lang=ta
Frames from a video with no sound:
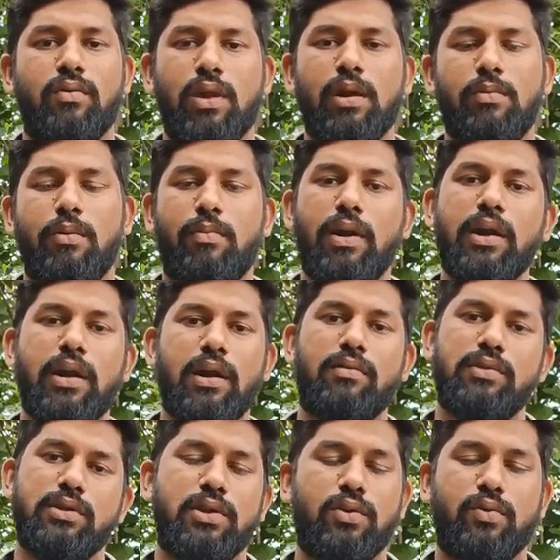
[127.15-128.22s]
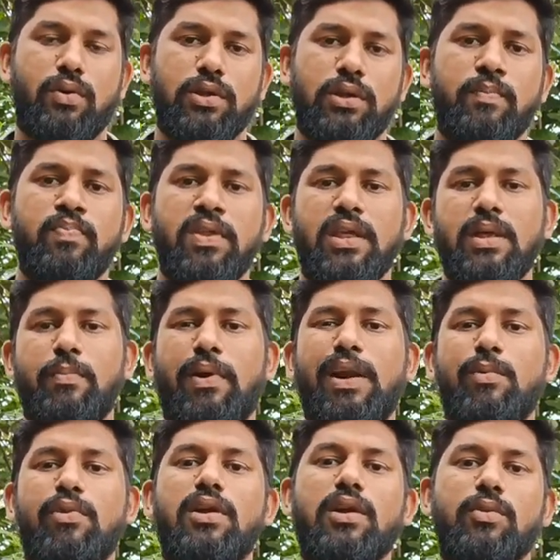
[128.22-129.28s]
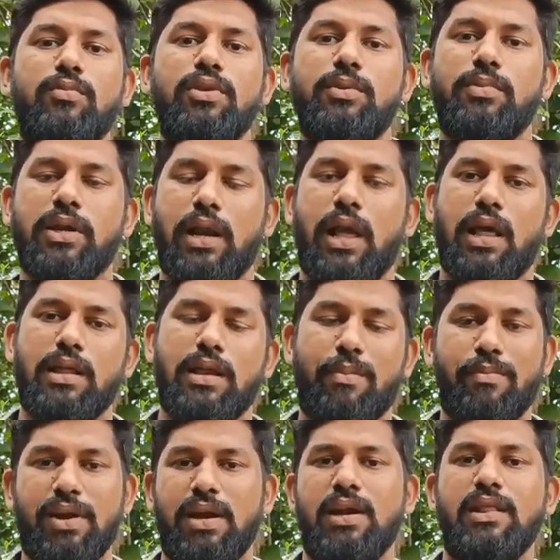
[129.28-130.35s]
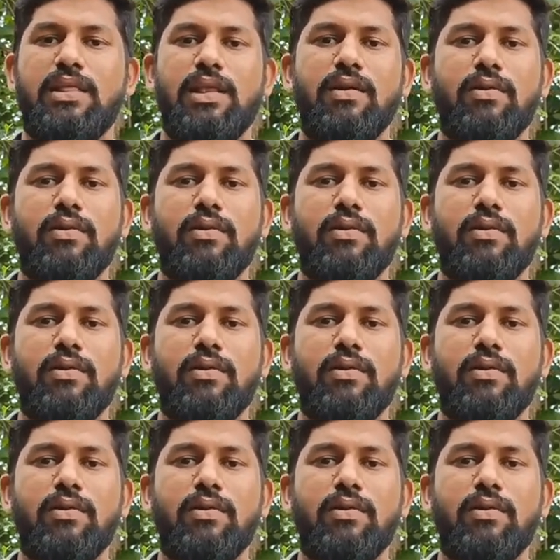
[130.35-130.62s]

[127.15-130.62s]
உடல் அமைப்பில் நல்லா வந்து இருக்கும் அது இதே பண்ணை முறையில் இருக்கும்போது இப்படி கிடையாது நம்ம என்ன